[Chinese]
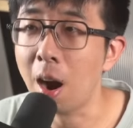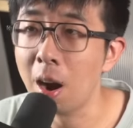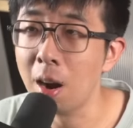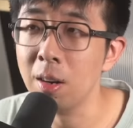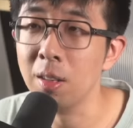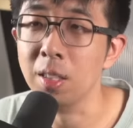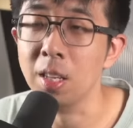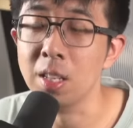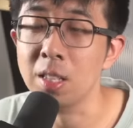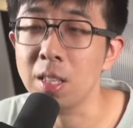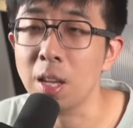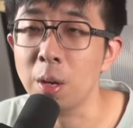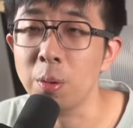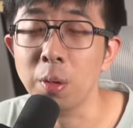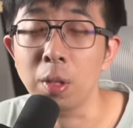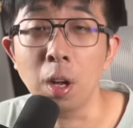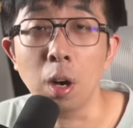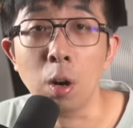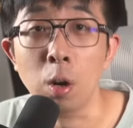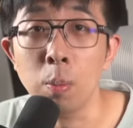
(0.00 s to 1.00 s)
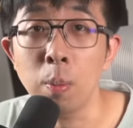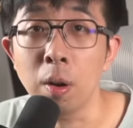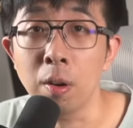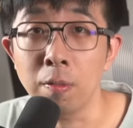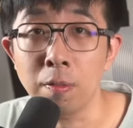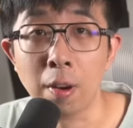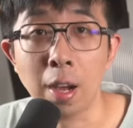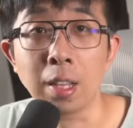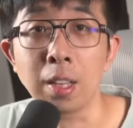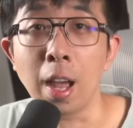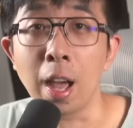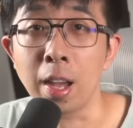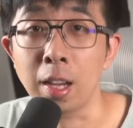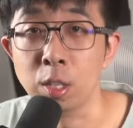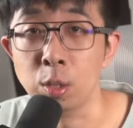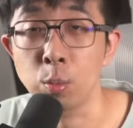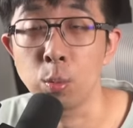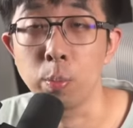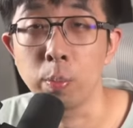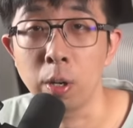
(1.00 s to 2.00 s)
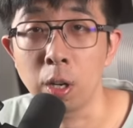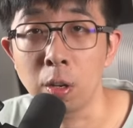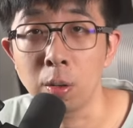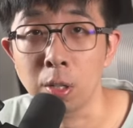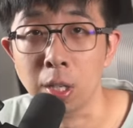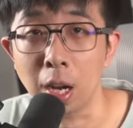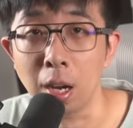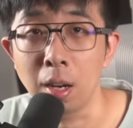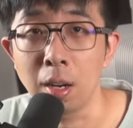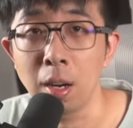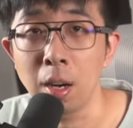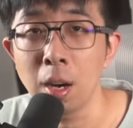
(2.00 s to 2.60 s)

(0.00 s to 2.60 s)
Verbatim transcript: 22年3月的 OPPO Find X5 Pro 上，